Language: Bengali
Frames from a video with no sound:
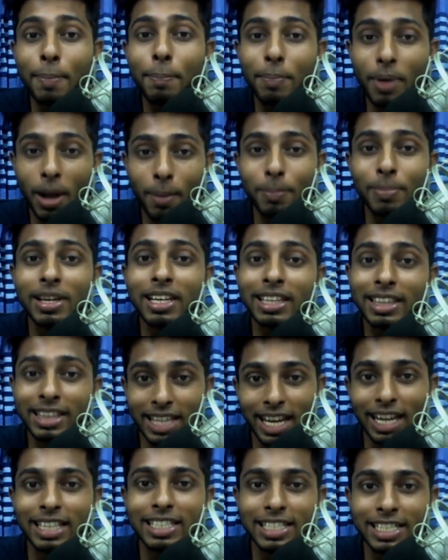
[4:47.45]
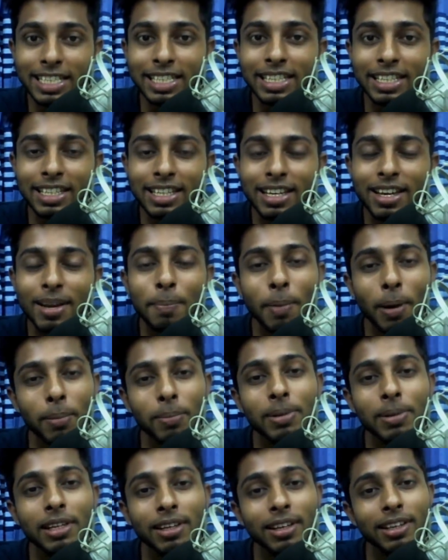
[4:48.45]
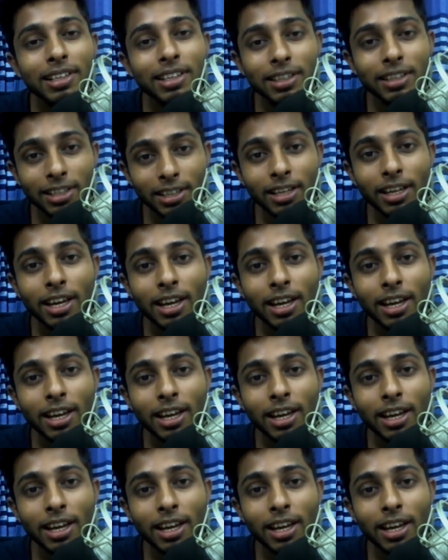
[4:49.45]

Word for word: পাবলিক দেখছেন পাবলিক এটাতে